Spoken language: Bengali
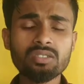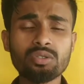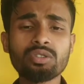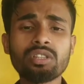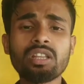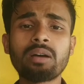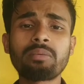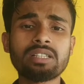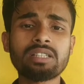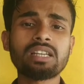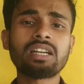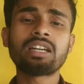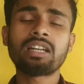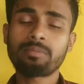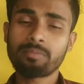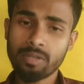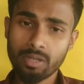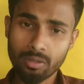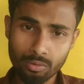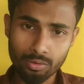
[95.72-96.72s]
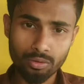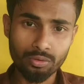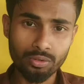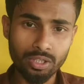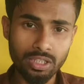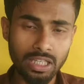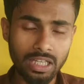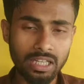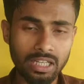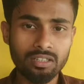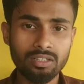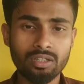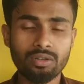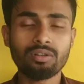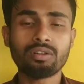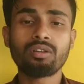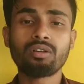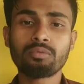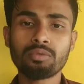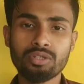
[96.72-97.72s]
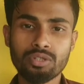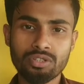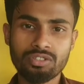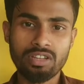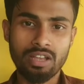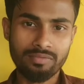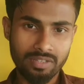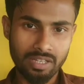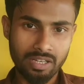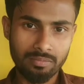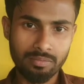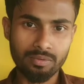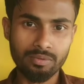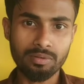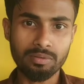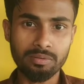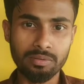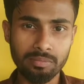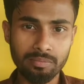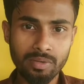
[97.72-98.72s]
যদি আমার চ্যানেলে আপনারা নতুন হয়ে থাকেন তাহলে অবশ্যই সাবস্ক্রাইব করে